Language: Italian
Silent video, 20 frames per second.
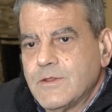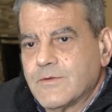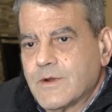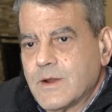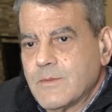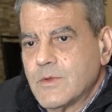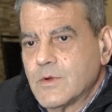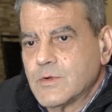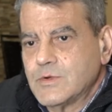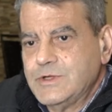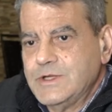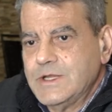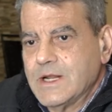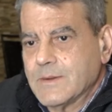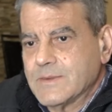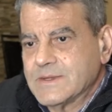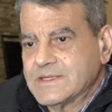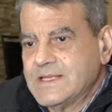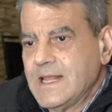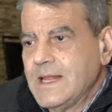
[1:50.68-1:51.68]
dovrebbero uscire
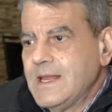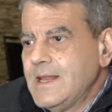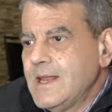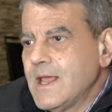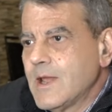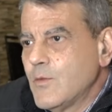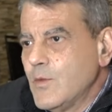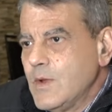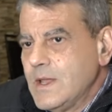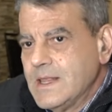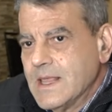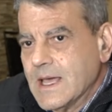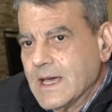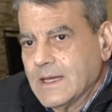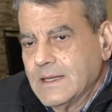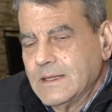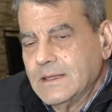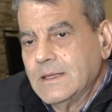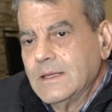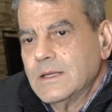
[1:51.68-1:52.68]
queste linee
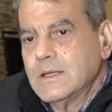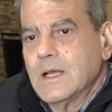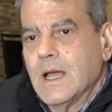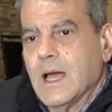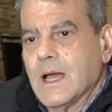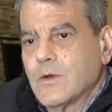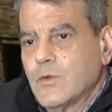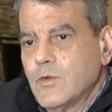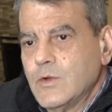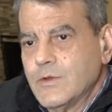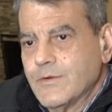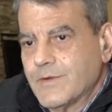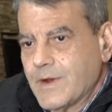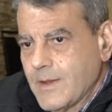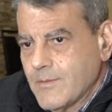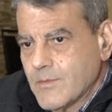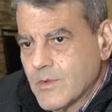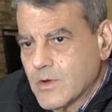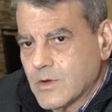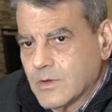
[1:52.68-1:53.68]
guida a cui
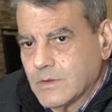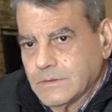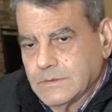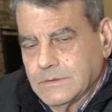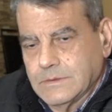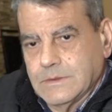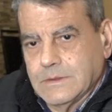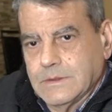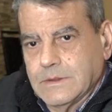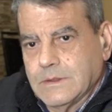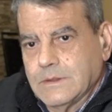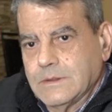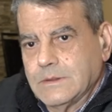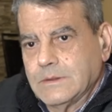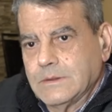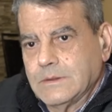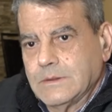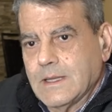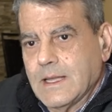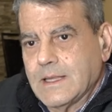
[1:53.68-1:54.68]
dovremmo eh,
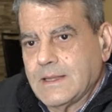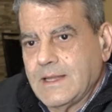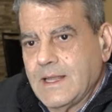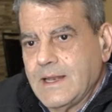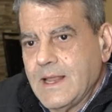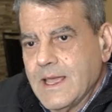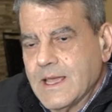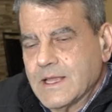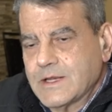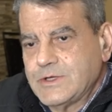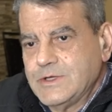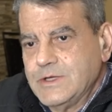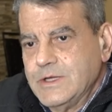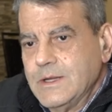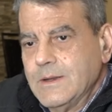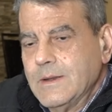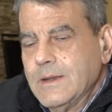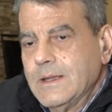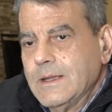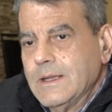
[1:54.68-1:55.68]

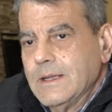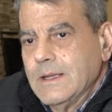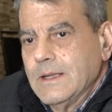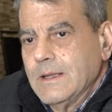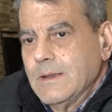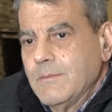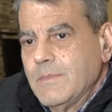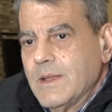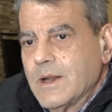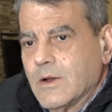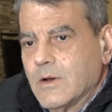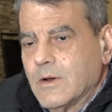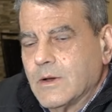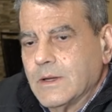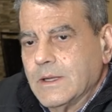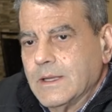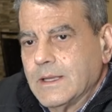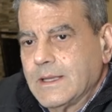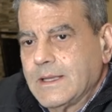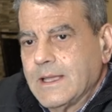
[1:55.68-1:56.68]
attenerci, però
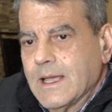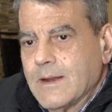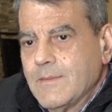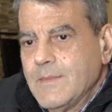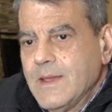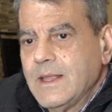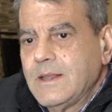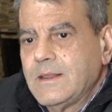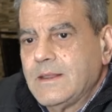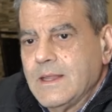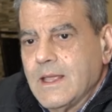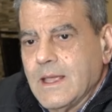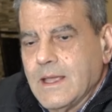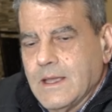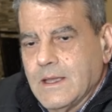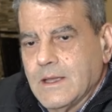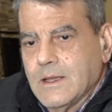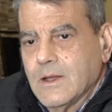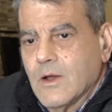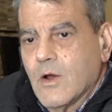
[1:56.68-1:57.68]
eh, chiaramente
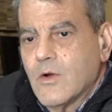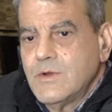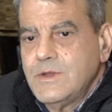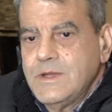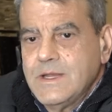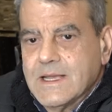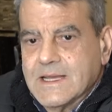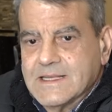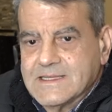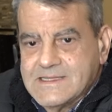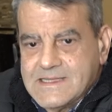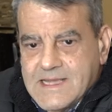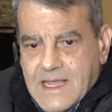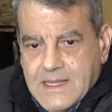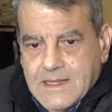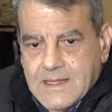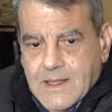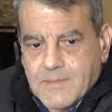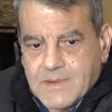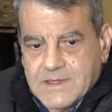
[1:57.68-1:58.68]
eh, ogni
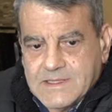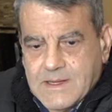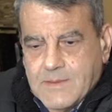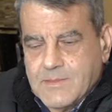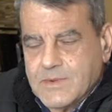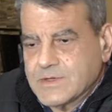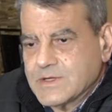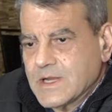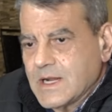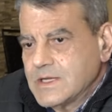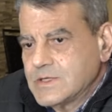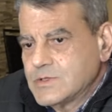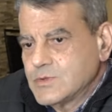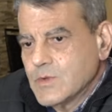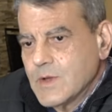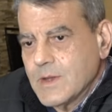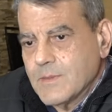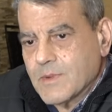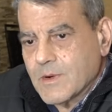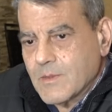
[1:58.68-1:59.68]
azienda per esempio ha le
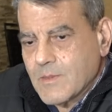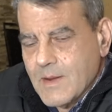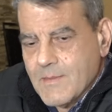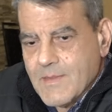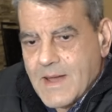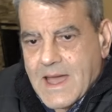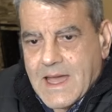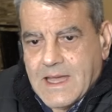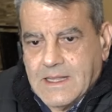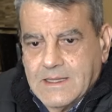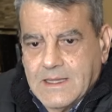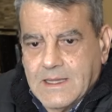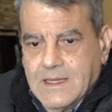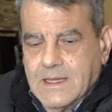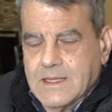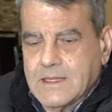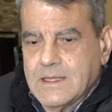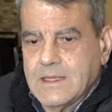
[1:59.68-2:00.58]
sue problematiche